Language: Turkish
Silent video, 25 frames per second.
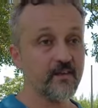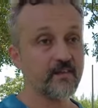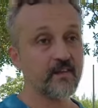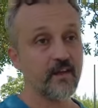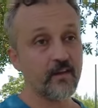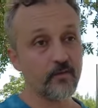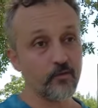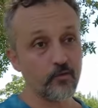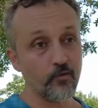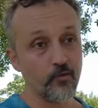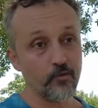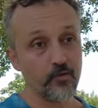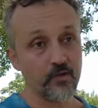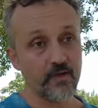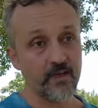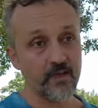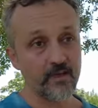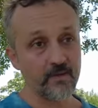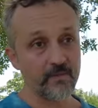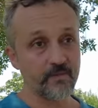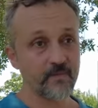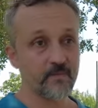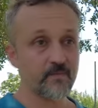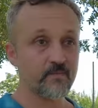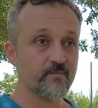Tatlı olarak
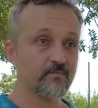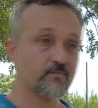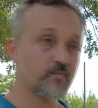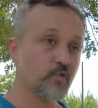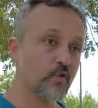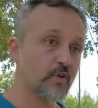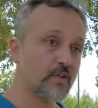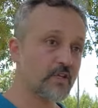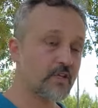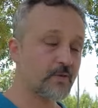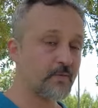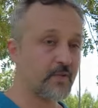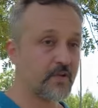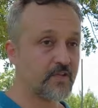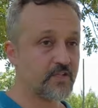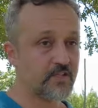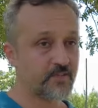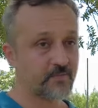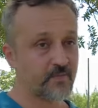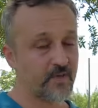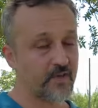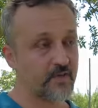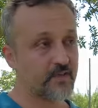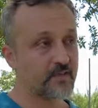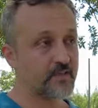buralara pek
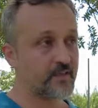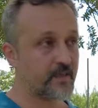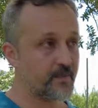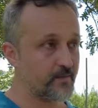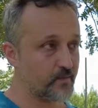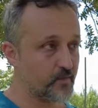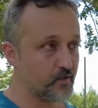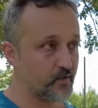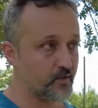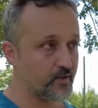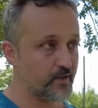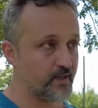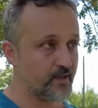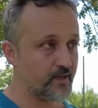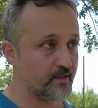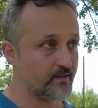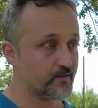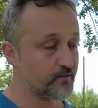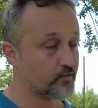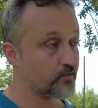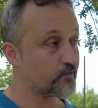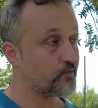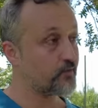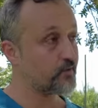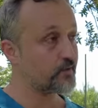çıkmayan krem brüle,
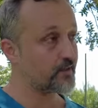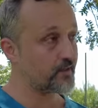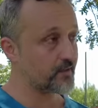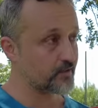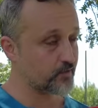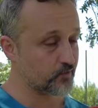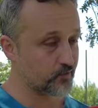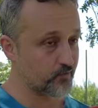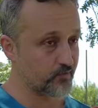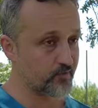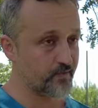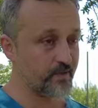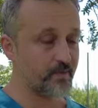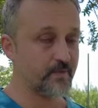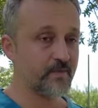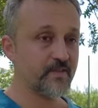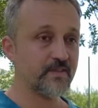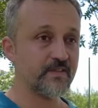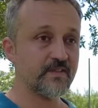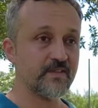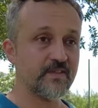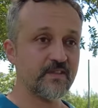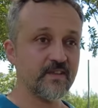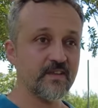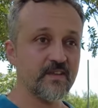çikolatalı
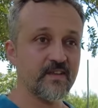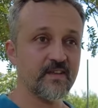suflemiz,